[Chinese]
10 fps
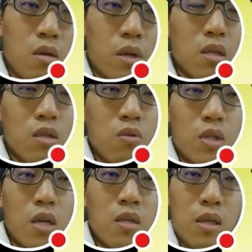OK，这个是
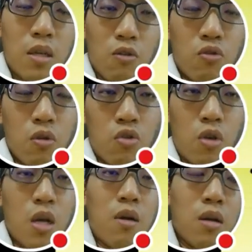我在写小说
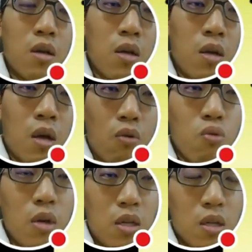学到了啊。
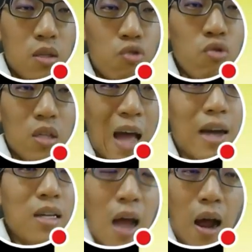如果你的句子
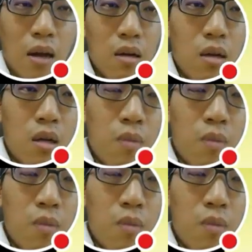太长，